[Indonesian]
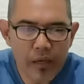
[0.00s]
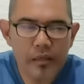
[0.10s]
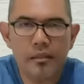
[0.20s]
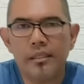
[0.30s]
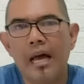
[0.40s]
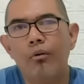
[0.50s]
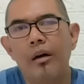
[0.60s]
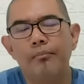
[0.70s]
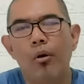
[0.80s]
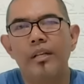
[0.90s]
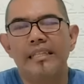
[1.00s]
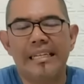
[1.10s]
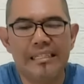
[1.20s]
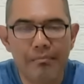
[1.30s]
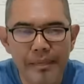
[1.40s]
sahwat
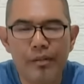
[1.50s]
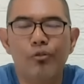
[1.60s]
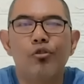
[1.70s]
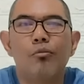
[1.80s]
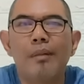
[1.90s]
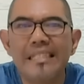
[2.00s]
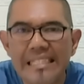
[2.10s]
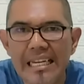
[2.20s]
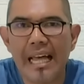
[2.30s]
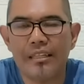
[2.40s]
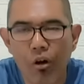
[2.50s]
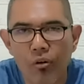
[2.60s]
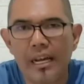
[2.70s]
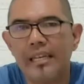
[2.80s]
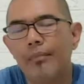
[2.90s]
politik, demi untuk menjilat
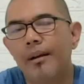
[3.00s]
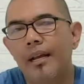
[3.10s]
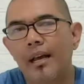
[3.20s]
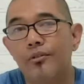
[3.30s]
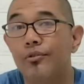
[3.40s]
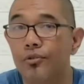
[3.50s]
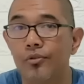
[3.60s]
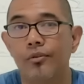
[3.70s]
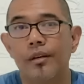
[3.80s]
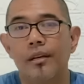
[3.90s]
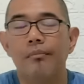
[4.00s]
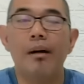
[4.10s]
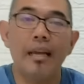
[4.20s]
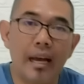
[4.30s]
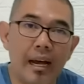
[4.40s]
orang yang mereka junjung.
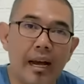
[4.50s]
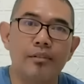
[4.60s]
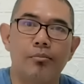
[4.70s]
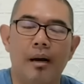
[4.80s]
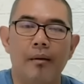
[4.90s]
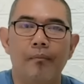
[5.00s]
Bayangkan coba.